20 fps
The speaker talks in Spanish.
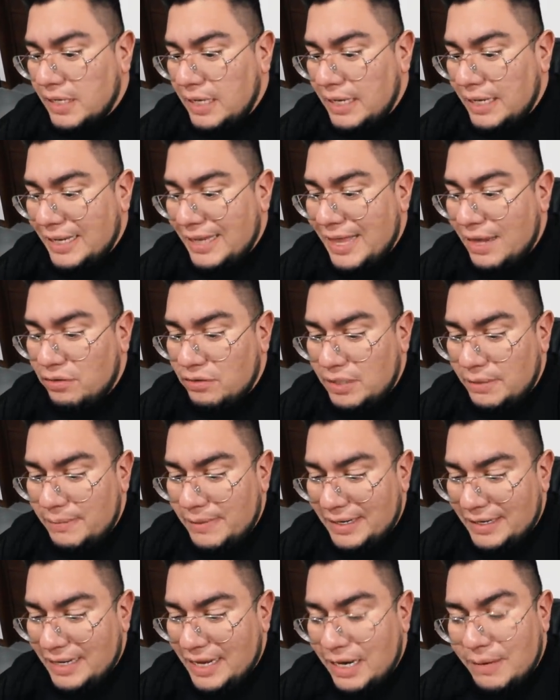eh, quedaron de
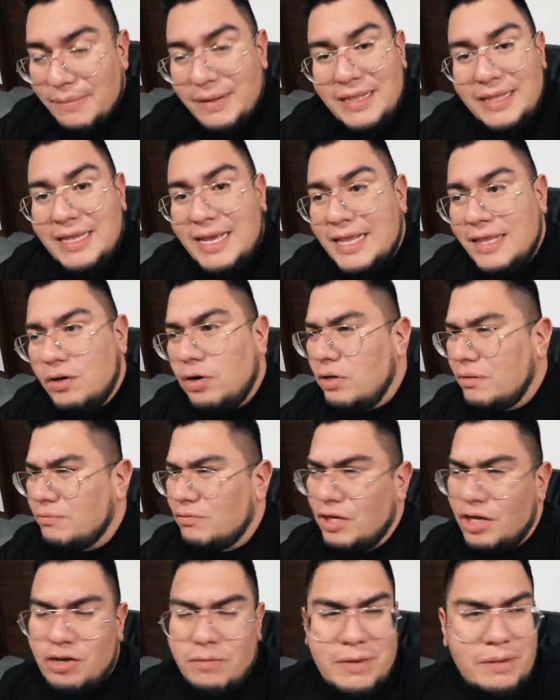marcarme el día de hoy,
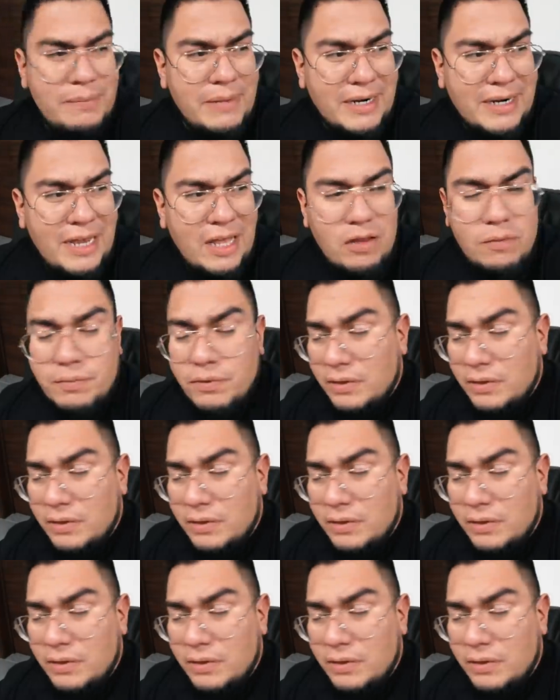todavía no me han marcado,